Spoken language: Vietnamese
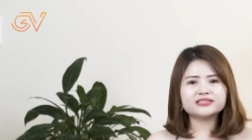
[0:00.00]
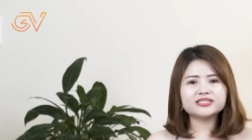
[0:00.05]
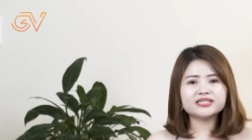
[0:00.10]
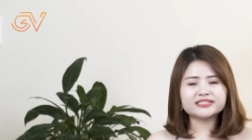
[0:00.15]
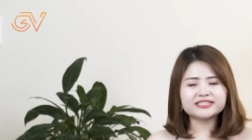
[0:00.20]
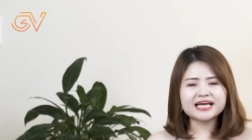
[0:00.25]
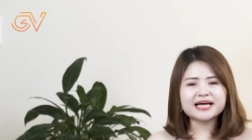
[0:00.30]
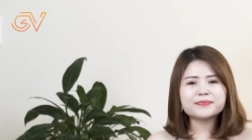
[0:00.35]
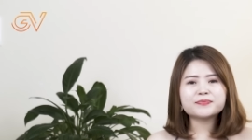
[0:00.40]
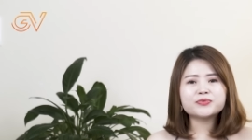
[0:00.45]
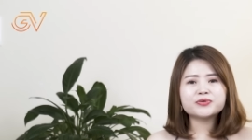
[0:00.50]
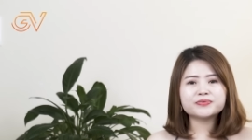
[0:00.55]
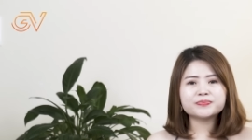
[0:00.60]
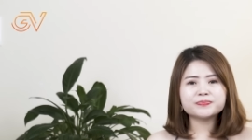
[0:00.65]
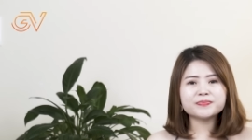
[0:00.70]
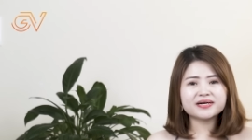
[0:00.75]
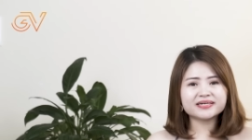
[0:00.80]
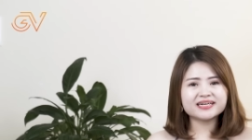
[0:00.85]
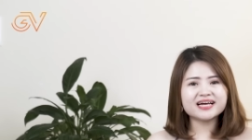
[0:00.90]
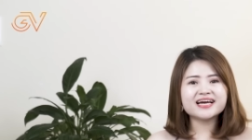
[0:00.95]
trở thành một
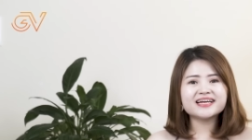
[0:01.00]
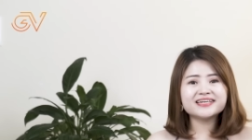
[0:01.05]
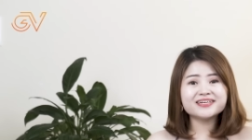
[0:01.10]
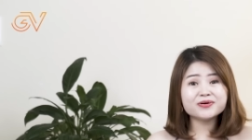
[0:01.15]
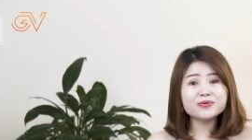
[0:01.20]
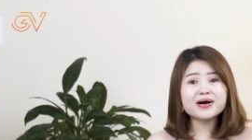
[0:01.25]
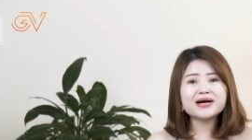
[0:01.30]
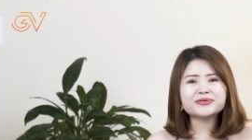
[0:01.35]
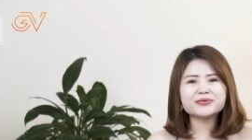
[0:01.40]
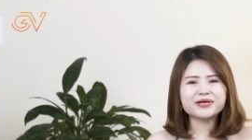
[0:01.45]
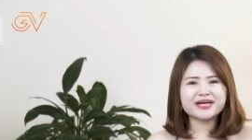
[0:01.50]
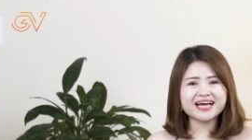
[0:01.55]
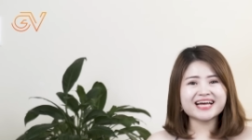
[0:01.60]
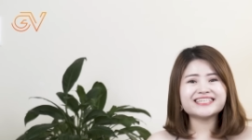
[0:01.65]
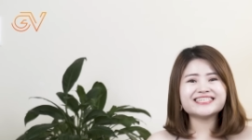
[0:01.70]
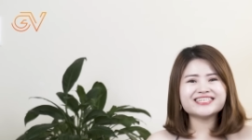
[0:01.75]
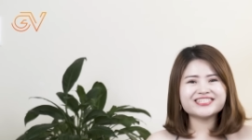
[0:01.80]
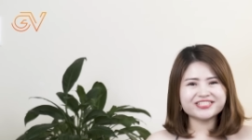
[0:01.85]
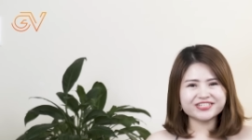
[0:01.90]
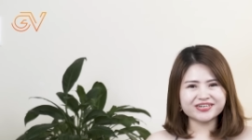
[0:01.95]
bậc thầy nữ hoàng thời kèn
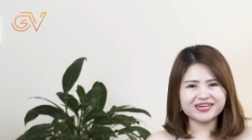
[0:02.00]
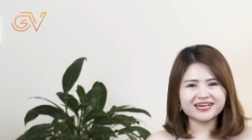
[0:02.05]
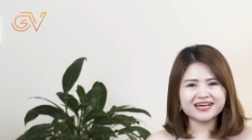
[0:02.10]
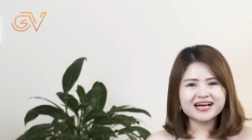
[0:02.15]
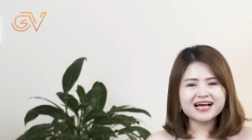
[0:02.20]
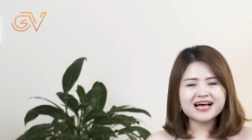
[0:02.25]
trên giường